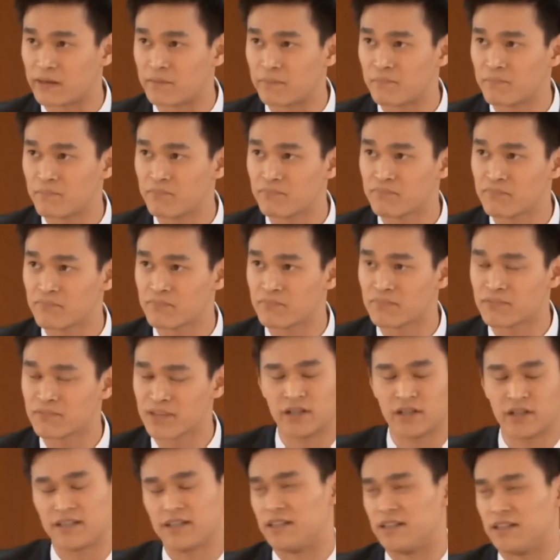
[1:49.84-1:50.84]
那么很多人
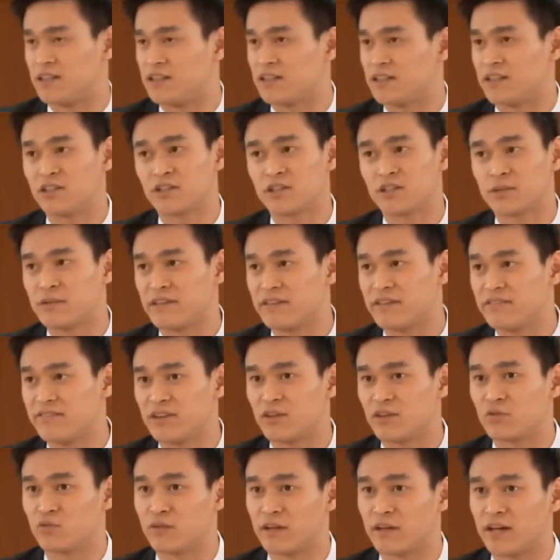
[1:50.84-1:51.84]
会有疑问：孙
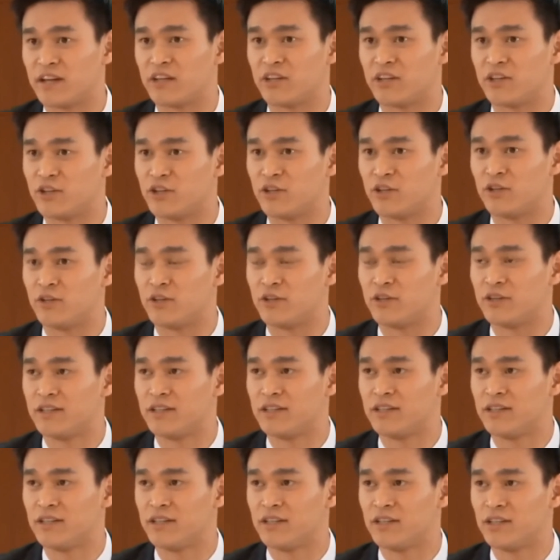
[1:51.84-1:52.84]
杨到底是怎样翻案
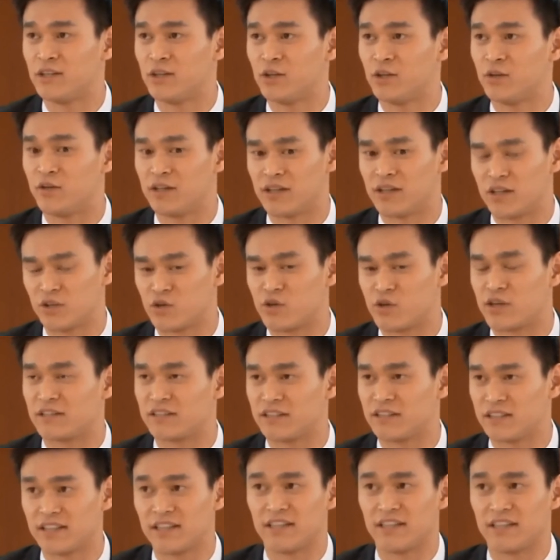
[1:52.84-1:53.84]
的呢？
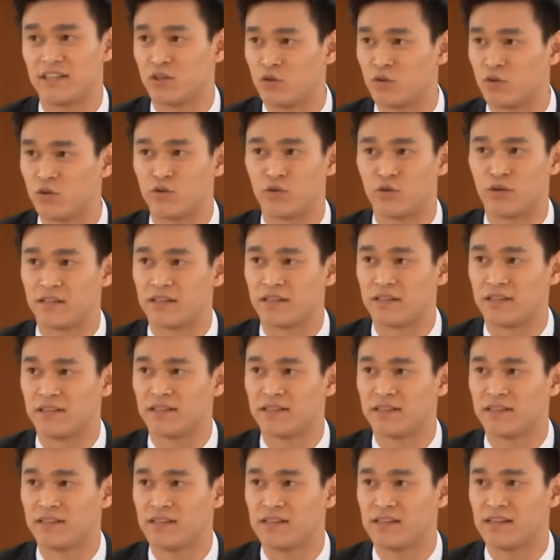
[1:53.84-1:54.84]
原因很
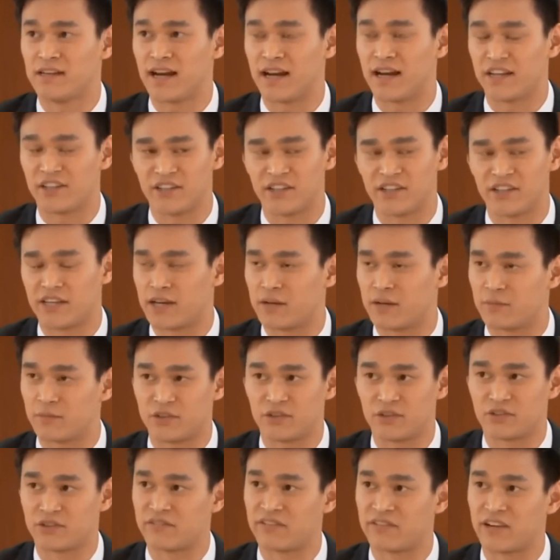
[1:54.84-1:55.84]
令人吃惊。
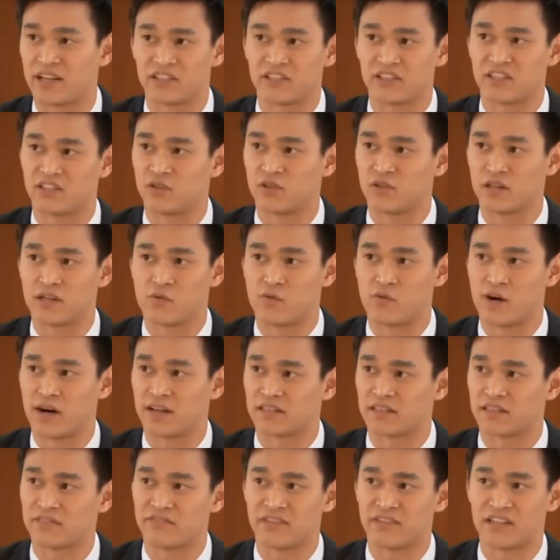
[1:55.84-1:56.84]
从《纽约
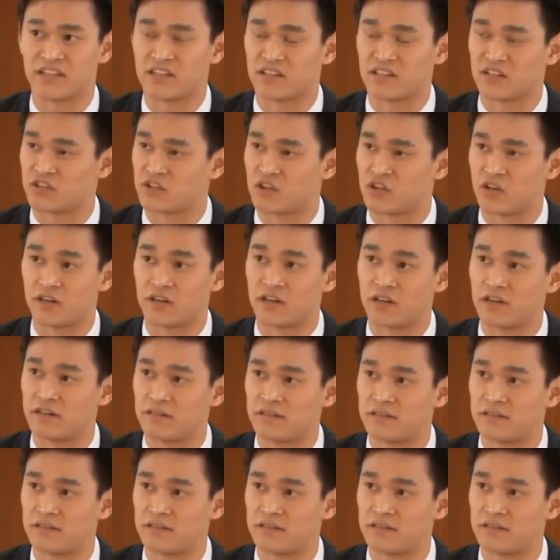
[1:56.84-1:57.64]
时报》的报道来